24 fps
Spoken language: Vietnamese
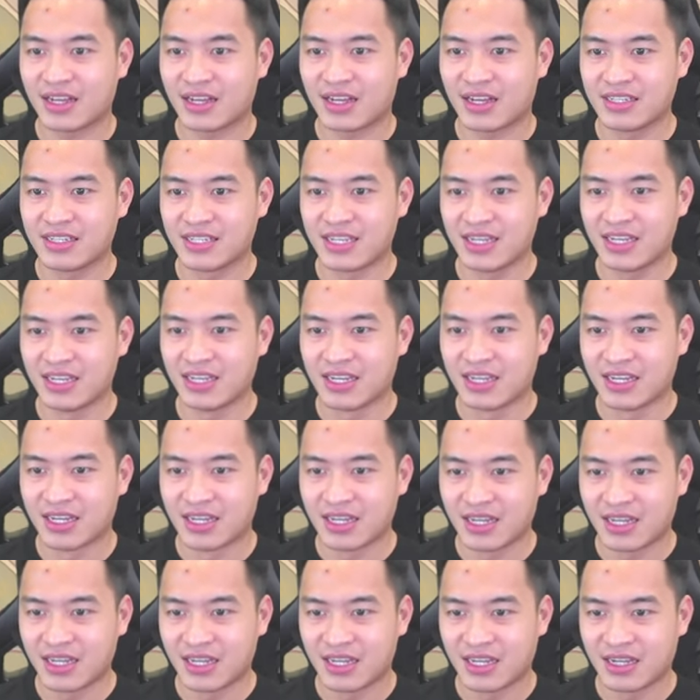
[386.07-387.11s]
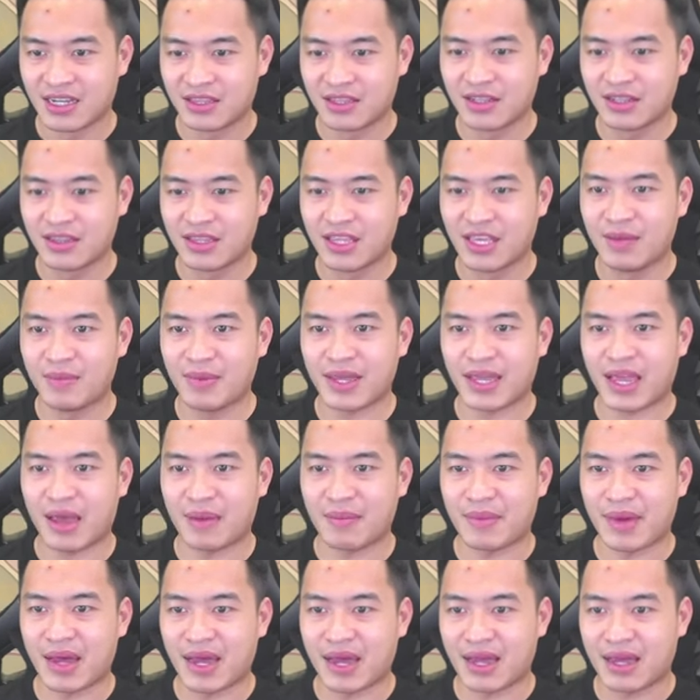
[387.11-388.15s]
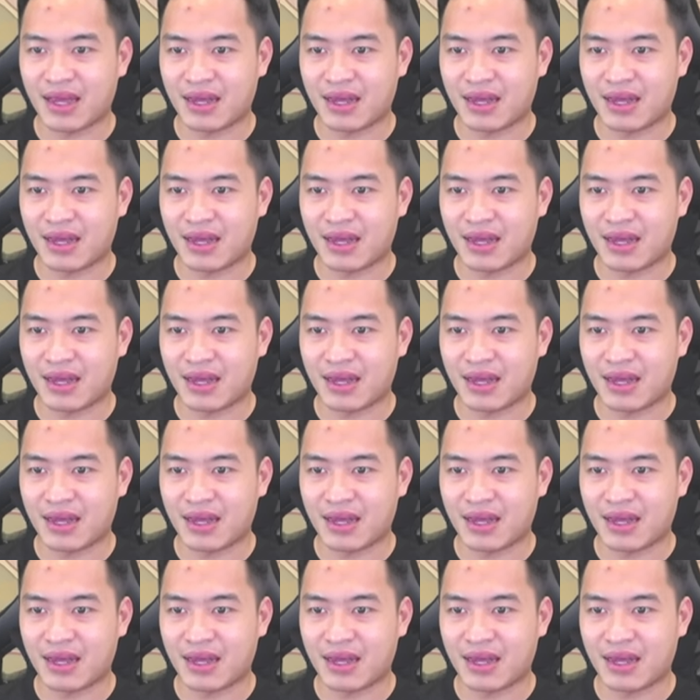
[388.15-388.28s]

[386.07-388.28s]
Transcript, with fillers: Cái gì tướng tím anh em ạ